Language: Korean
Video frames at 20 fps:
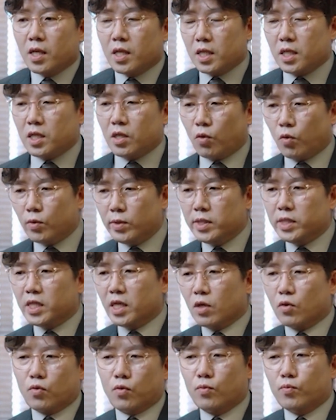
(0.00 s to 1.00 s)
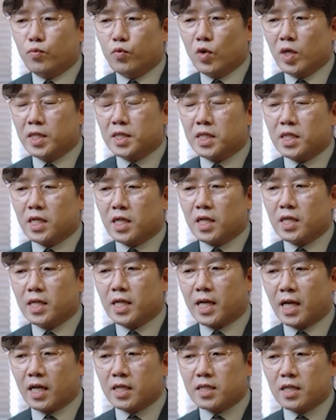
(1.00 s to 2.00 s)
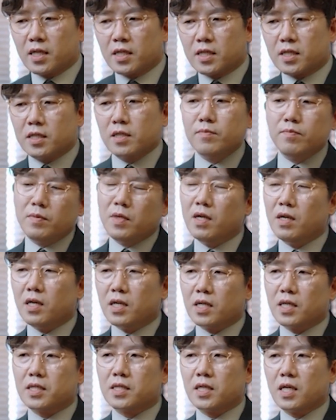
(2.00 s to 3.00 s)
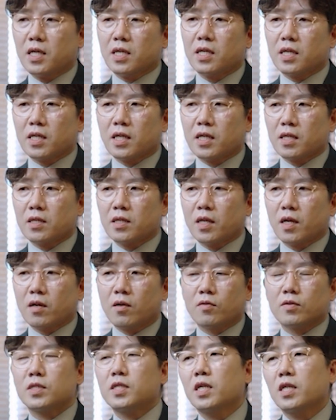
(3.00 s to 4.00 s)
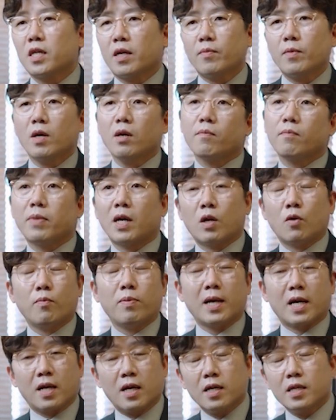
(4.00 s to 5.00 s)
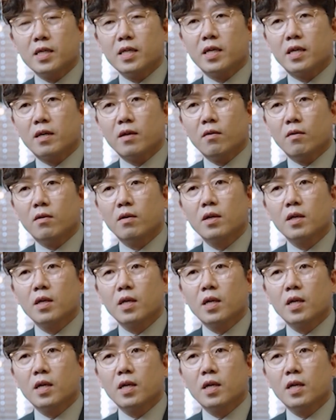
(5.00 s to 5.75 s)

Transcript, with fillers: 이 혼자 공부한 시간이 가장 극명하게 차이가 나는 때가 언제냐면 바로 방학이에요.